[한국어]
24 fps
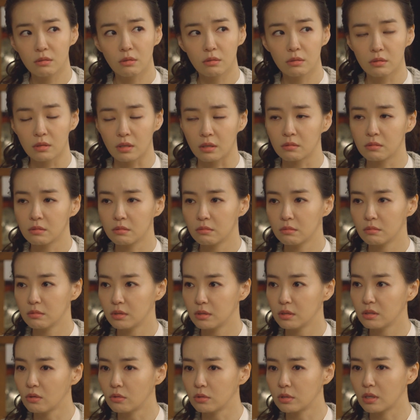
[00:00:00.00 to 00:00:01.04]
찢어지나
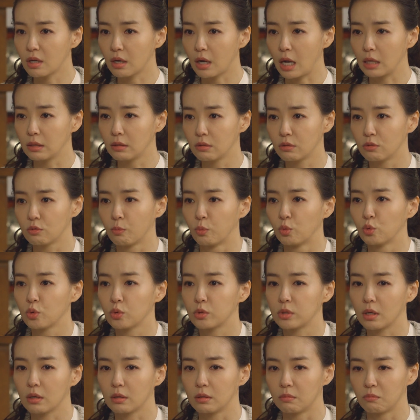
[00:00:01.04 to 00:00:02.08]
찢어지게 가난해서 못
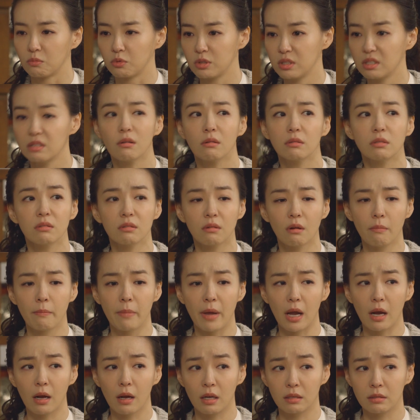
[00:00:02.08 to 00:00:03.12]
쫓아가는 찢어지는 건
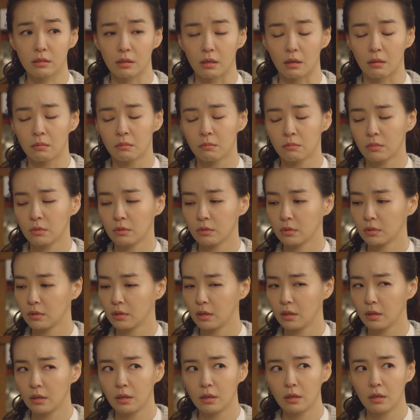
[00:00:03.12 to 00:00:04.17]
매한가지네.
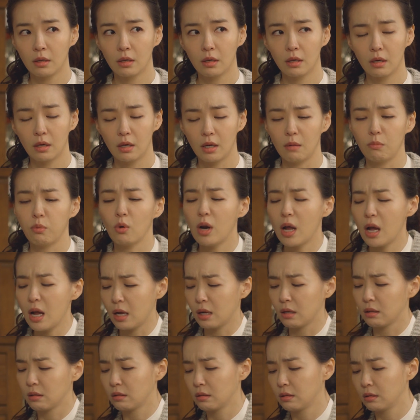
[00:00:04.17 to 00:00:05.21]
아 몰라
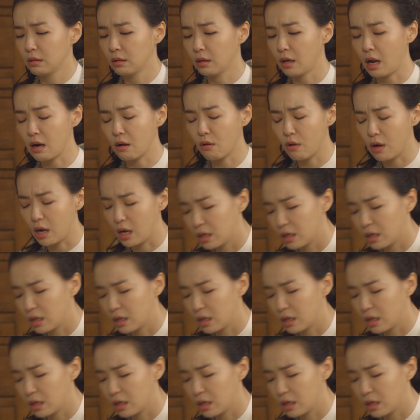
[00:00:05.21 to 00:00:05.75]
갈